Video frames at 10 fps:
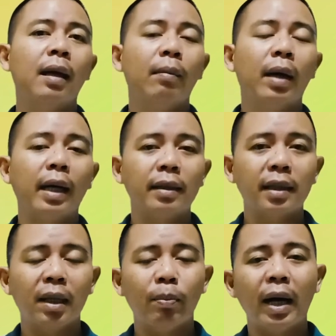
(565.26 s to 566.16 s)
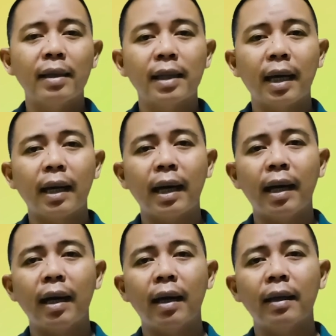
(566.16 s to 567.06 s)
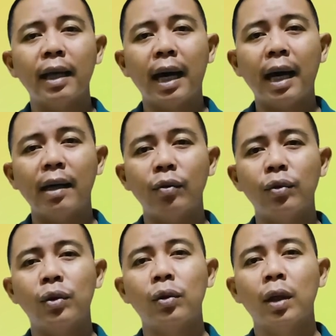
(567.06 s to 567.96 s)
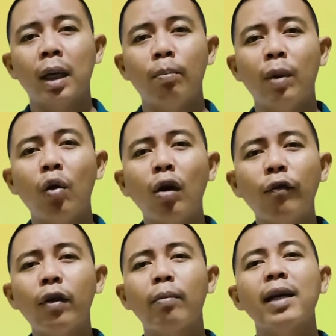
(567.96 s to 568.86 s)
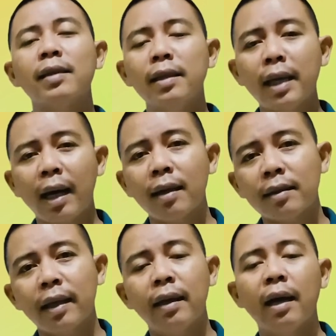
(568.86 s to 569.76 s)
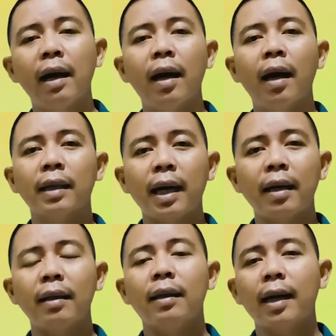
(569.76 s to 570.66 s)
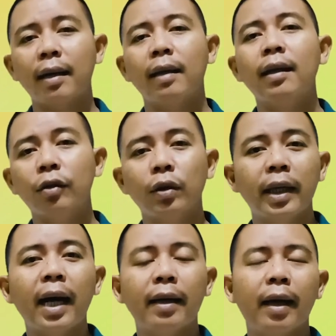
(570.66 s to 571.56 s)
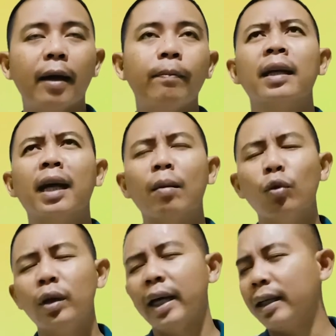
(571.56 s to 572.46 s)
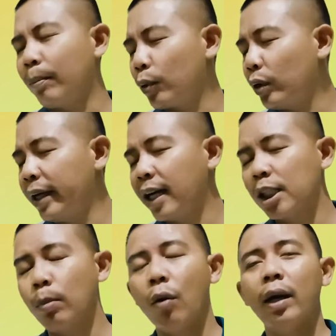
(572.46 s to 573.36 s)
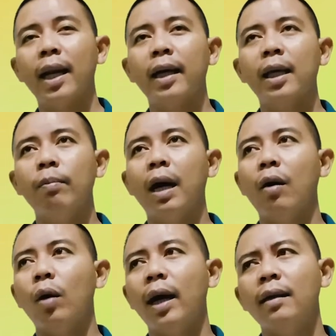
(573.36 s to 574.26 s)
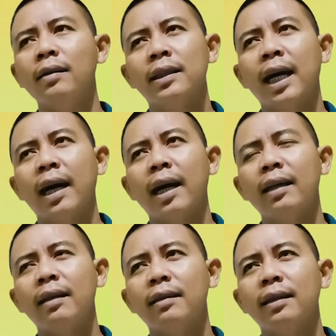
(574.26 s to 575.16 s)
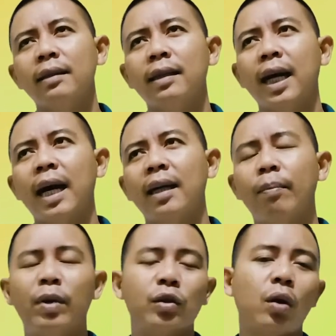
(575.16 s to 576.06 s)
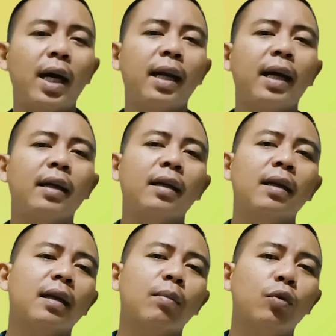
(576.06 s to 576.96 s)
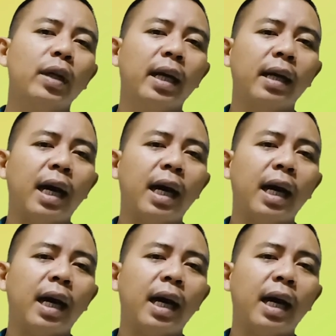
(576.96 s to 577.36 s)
Maka di sini pengacara ya harus mengkonfirmasinya sehingga tekanan-tekanan itu tidak ada. Nah, kemudian yang perlu digarisbawahi lagi bahwa jangan ketika ada persoalan kemudian